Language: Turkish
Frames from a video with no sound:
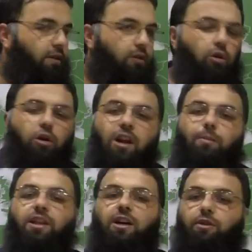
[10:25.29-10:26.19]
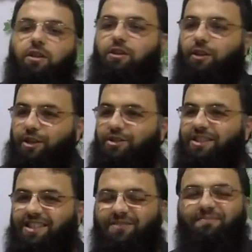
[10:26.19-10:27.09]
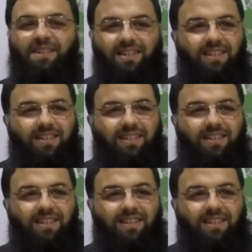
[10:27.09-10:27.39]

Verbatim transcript: Yok öyle bedavadan idarecilik yapmak.